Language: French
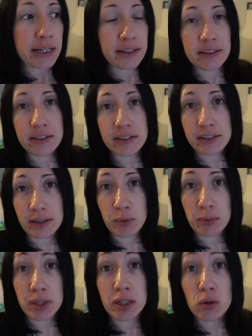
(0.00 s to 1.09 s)
et si ça me
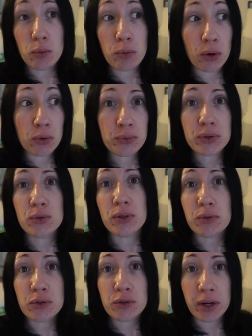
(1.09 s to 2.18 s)
plaît le prendre puisque de toute
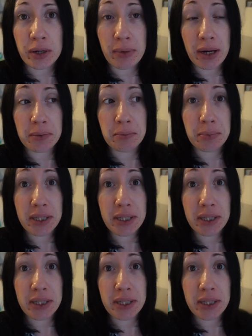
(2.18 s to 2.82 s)
façon je n'aurais pas à le